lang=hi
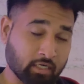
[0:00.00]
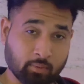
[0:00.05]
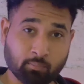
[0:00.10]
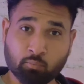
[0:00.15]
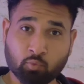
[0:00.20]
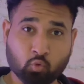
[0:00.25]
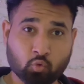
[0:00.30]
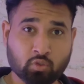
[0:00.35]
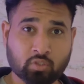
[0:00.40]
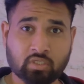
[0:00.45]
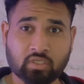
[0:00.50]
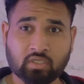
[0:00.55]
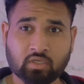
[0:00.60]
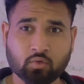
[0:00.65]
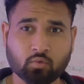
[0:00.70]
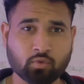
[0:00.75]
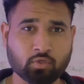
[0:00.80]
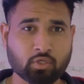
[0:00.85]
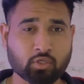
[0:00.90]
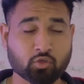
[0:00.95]
टिम कुक जी
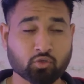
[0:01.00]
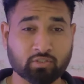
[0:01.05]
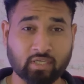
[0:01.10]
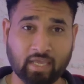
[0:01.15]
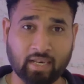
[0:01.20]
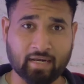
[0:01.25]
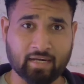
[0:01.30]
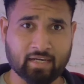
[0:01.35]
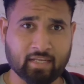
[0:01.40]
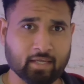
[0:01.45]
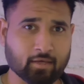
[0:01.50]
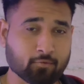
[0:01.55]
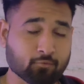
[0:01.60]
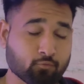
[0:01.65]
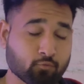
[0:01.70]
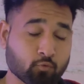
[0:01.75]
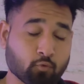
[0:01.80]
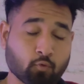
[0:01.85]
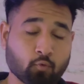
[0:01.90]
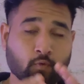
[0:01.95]
उनकी जो सैलरी है
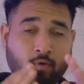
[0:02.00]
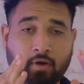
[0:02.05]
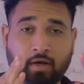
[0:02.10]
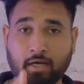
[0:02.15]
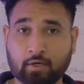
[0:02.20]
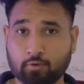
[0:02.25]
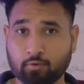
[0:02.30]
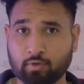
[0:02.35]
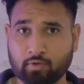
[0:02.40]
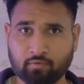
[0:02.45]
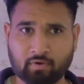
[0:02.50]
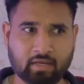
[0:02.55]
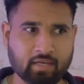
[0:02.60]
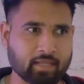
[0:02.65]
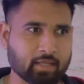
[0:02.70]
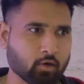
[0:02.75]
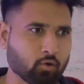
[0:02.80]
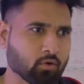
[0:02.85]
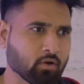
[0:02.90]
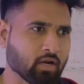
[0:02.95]
वो कट होने
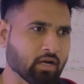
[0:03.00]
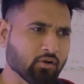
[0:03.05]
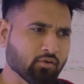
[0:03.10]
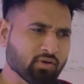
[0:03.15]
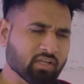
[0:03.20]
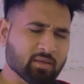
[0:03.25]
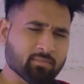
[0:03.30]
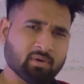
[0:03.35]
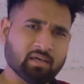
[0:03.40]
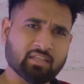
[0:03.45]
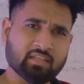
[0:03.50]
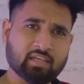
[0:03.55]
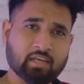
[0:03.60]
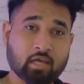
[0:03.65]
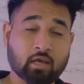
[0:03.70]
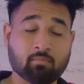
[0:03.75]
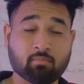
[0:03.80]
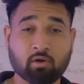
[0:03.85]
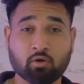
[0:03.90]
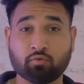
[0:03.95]
वाली है और कट होने के बाद ये
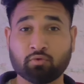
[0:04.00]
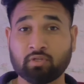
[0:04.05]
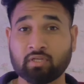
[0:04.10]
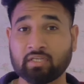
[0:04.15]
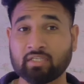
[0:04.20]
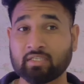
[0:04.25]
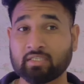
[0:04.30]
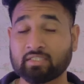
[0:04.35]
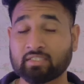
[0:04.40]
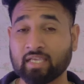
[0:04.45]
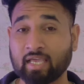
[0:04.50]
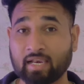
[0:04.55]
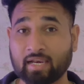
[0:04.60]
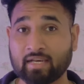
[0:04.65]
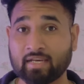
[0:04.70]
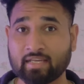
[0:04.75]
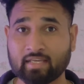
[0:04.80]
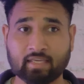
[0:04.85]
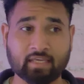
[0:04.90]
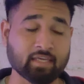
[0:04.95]
लगभग उनकी
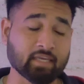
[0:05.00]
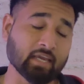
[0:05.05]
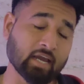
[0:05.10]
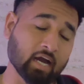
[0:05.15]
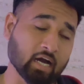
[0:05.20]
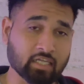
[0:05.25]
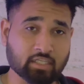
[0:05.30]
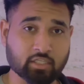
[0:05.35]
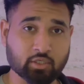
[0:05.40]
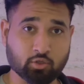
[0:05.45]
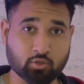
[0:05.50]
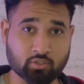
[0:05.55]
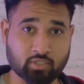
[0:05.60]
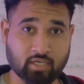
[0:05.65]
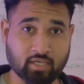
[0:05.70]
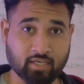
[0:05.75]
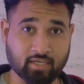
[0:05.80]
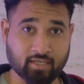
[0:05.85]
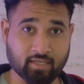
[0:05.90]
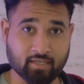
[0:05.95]
सैलरी की आधी हो
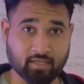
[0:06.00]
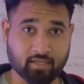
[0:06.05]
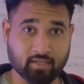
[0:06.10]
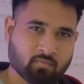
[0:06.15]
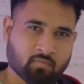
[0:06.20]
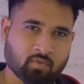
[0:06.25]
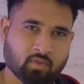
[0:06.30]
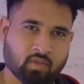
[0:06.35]
जाएगी